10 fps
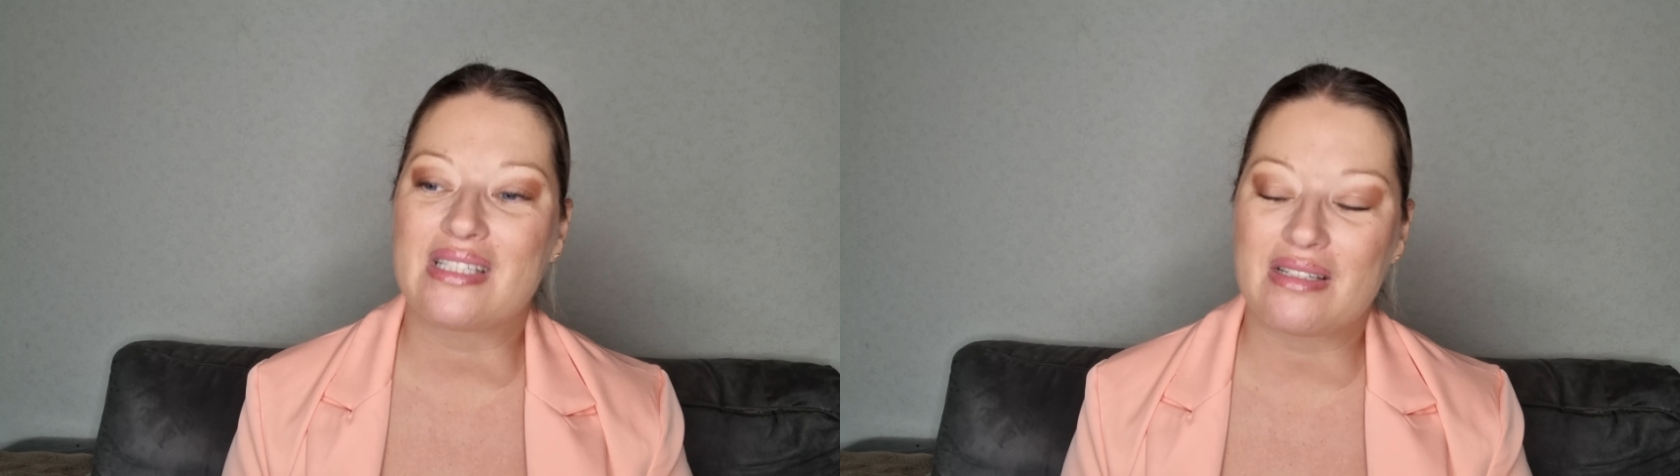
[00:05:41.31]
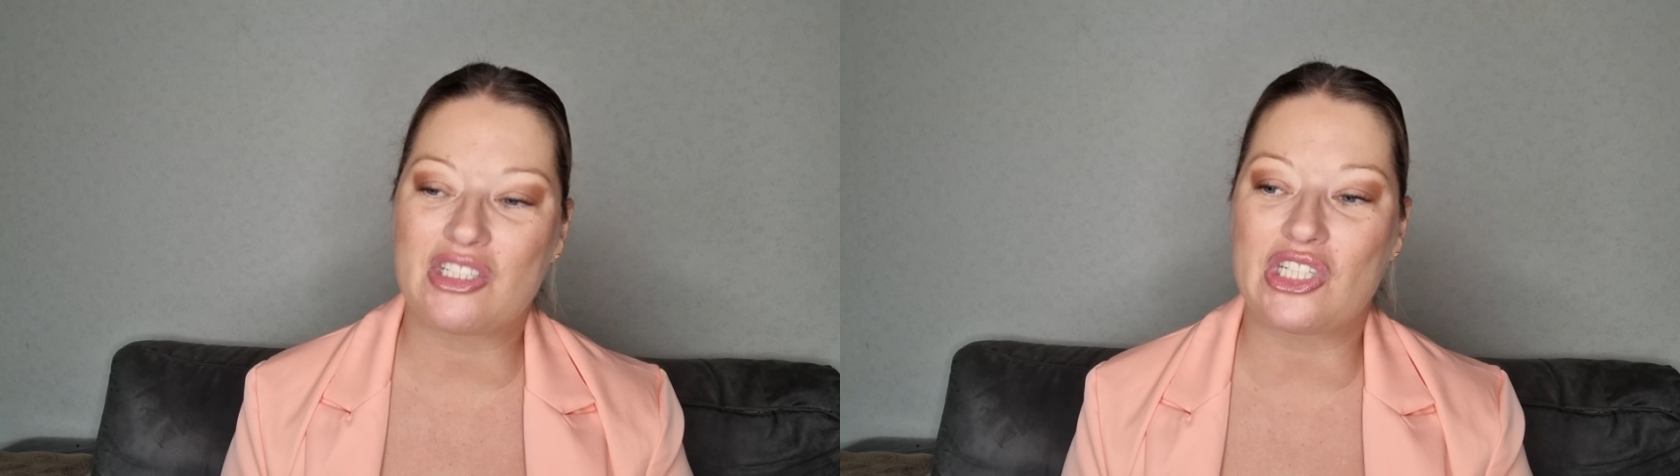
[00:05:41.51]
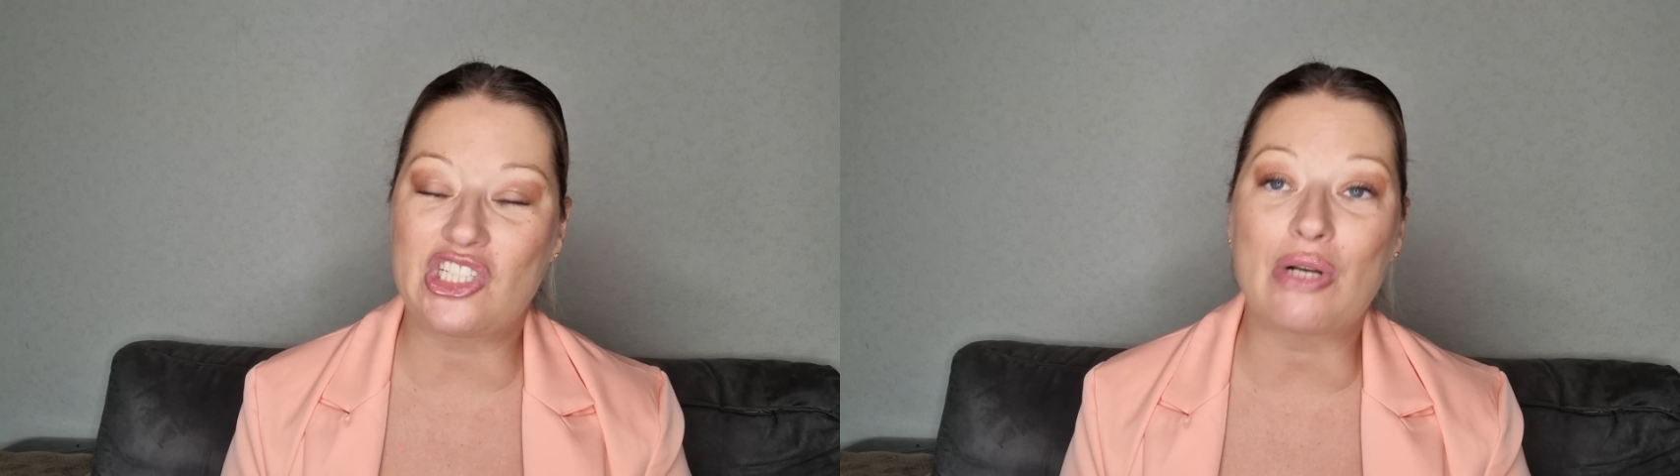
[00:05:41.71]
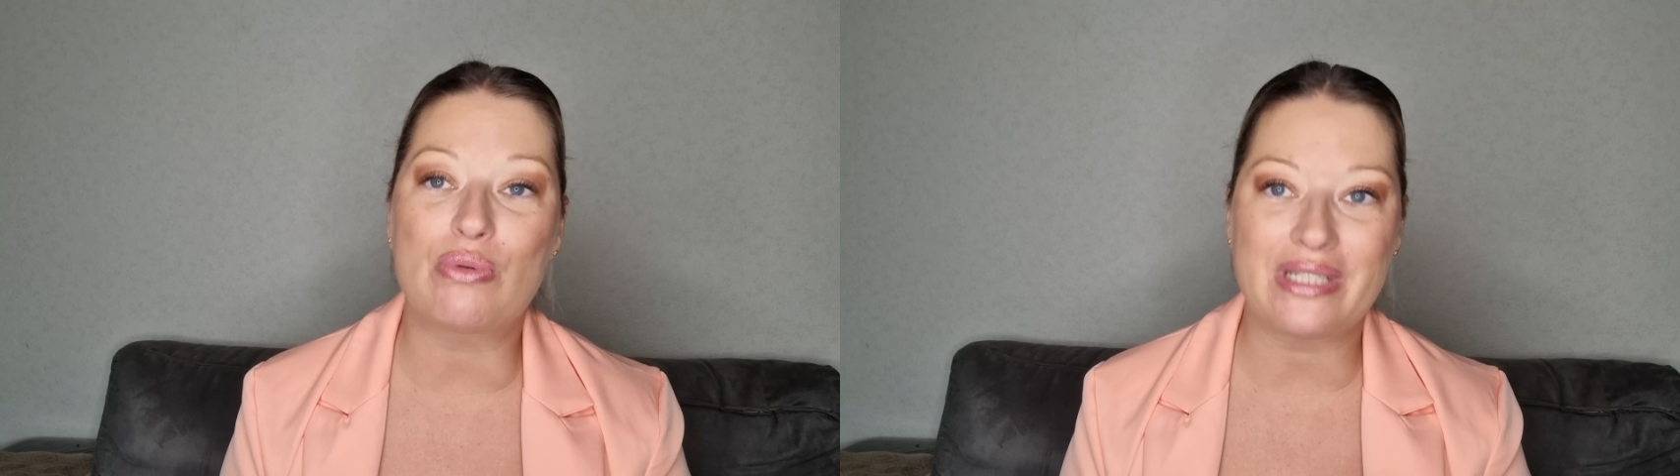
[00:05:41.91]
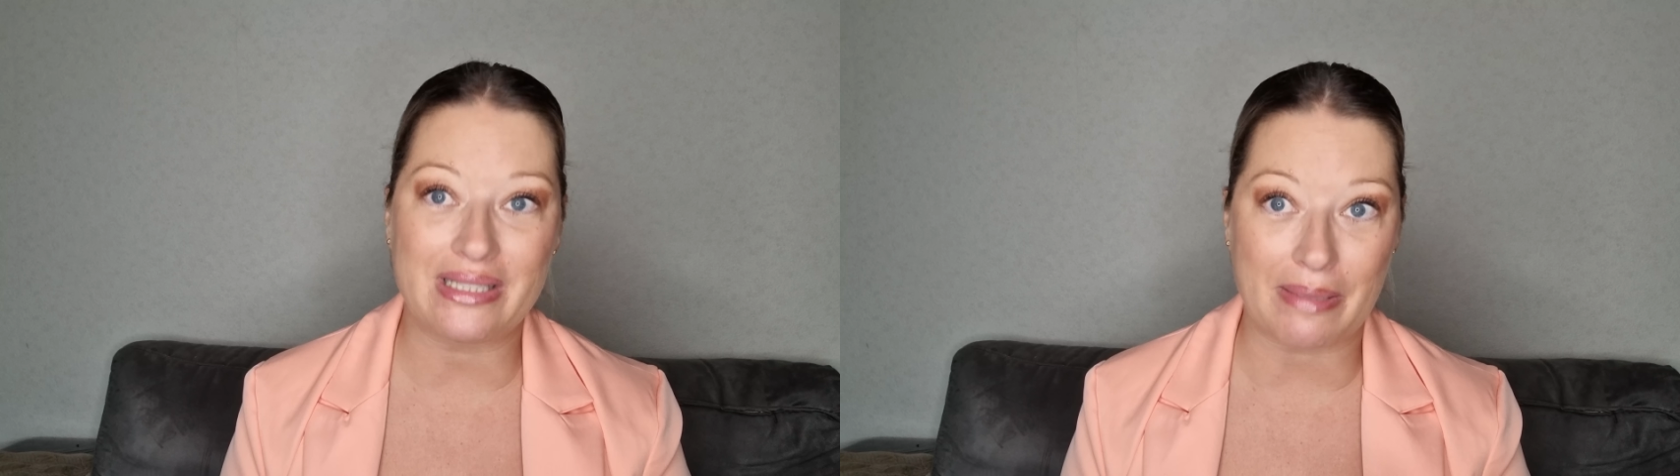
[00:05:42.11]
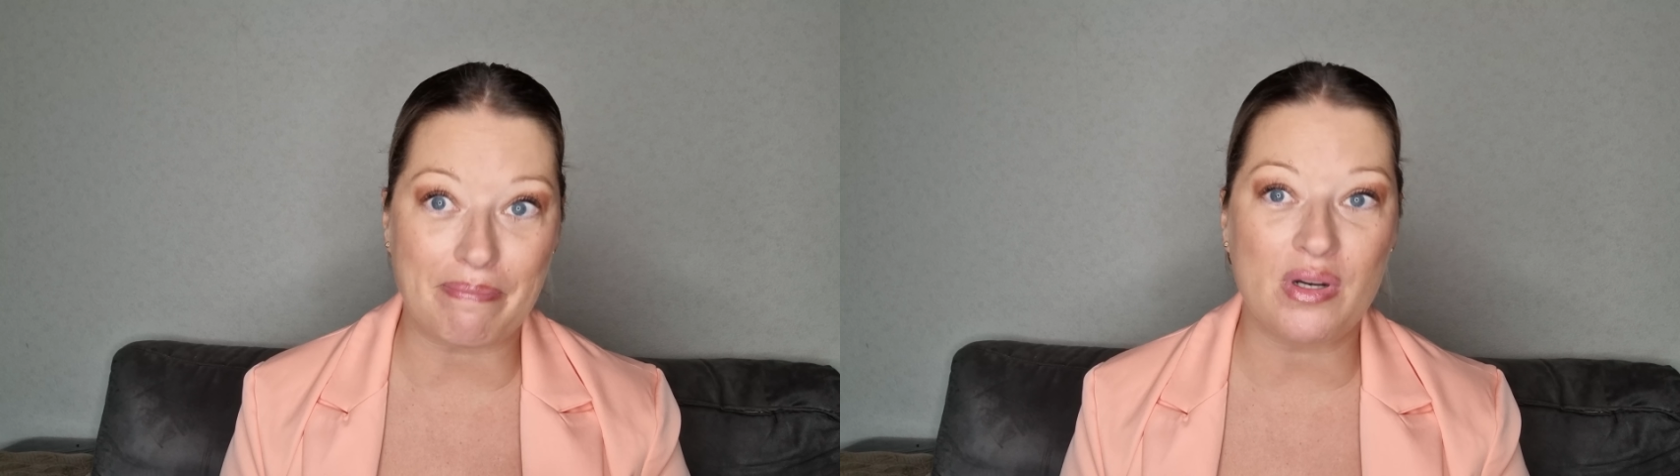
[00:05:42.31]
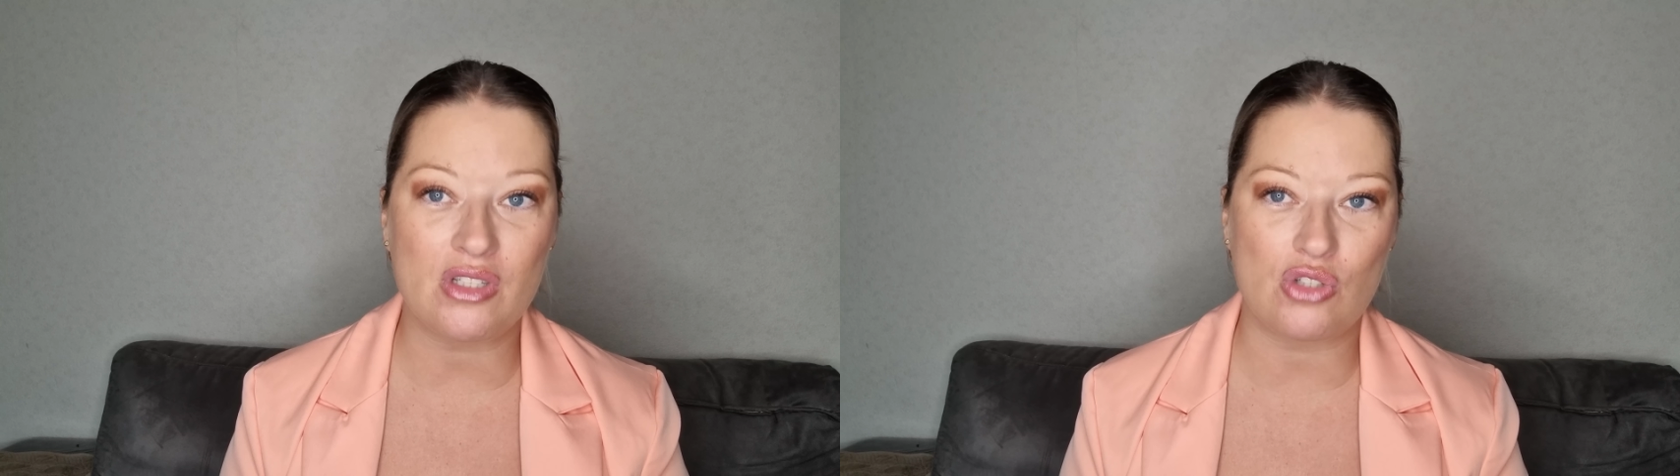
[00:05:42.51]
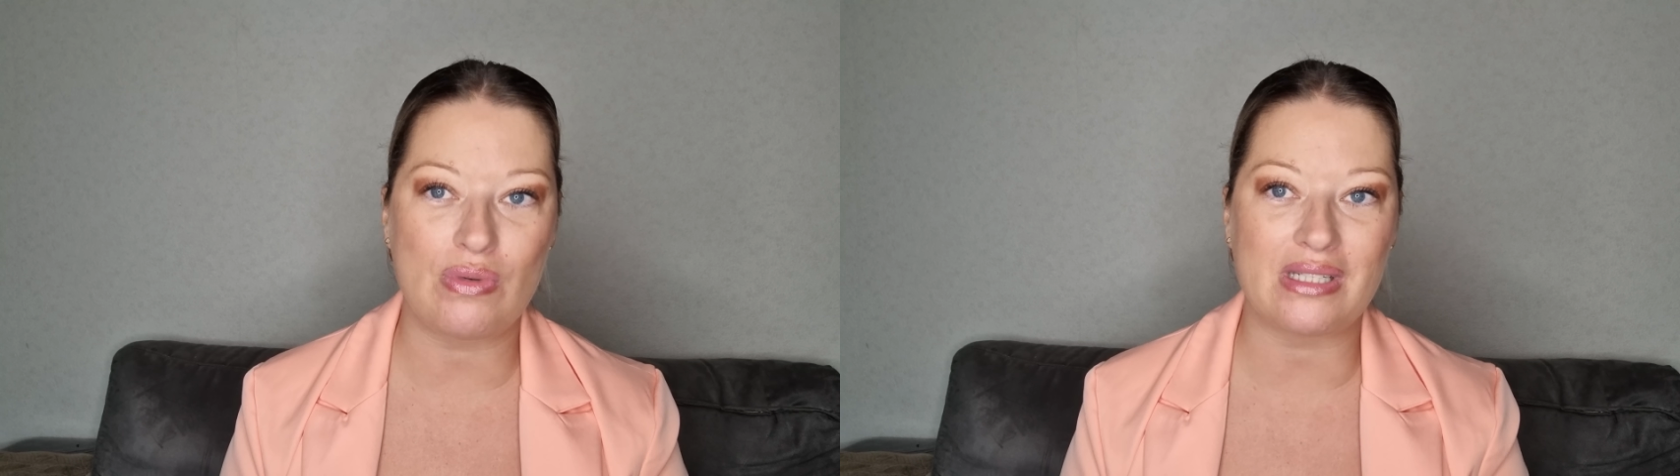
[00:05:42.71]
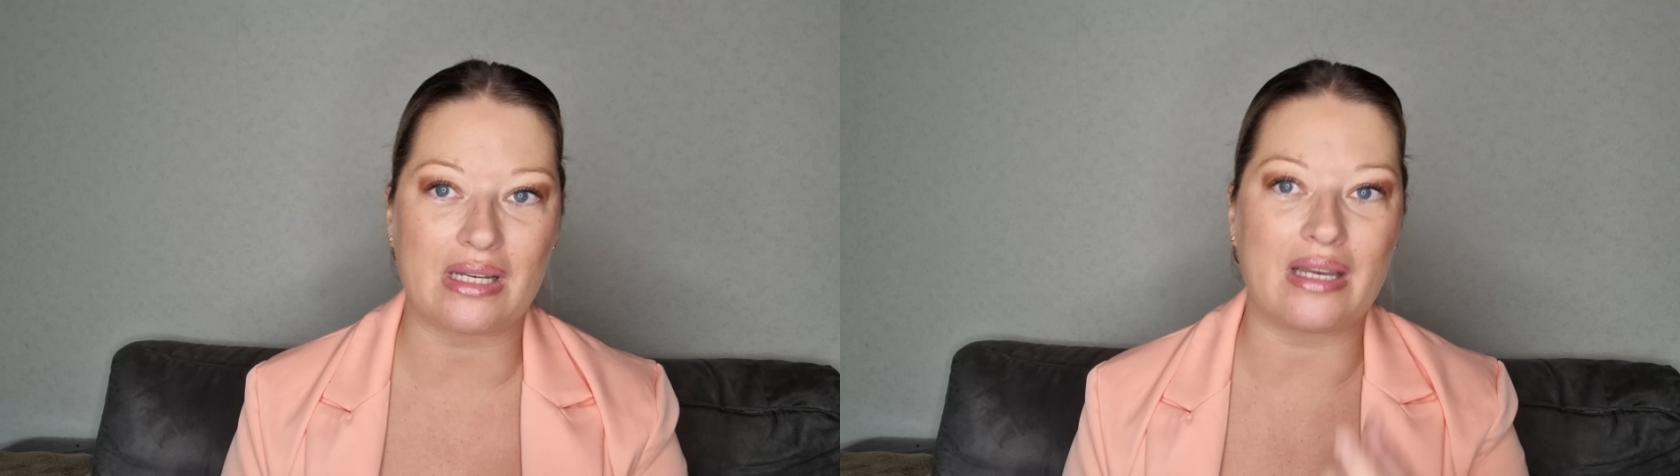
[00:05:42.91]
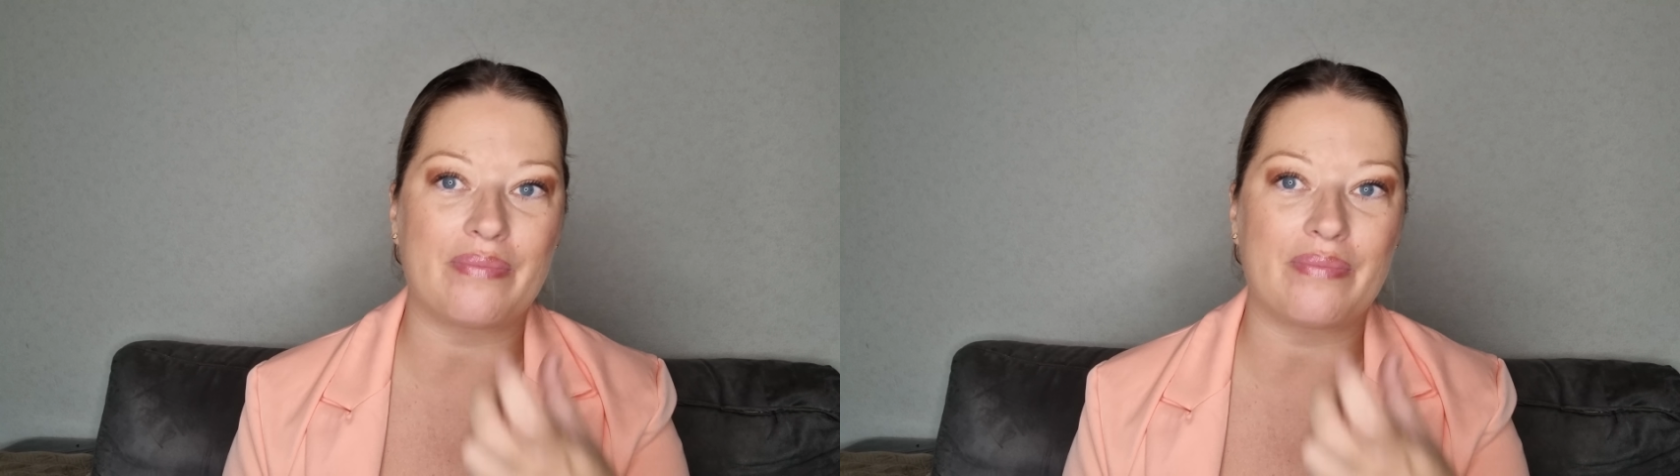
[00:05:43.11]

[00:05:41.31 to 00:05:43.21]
J'ai déjà goûté des bonnes huîtres